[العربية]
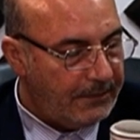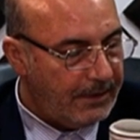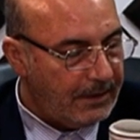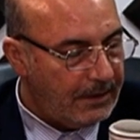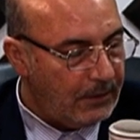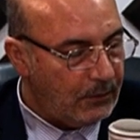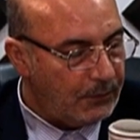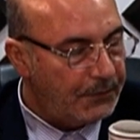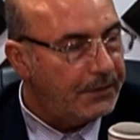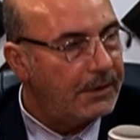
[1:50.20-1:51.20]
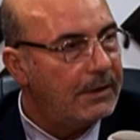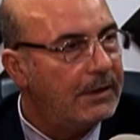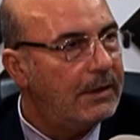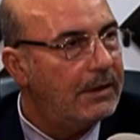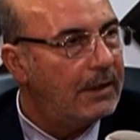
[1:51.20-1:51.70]
تفقهوا في
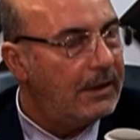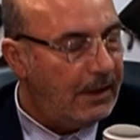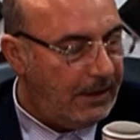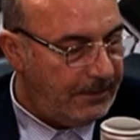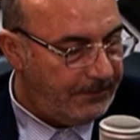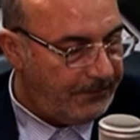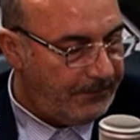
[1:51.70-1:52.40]
دين الله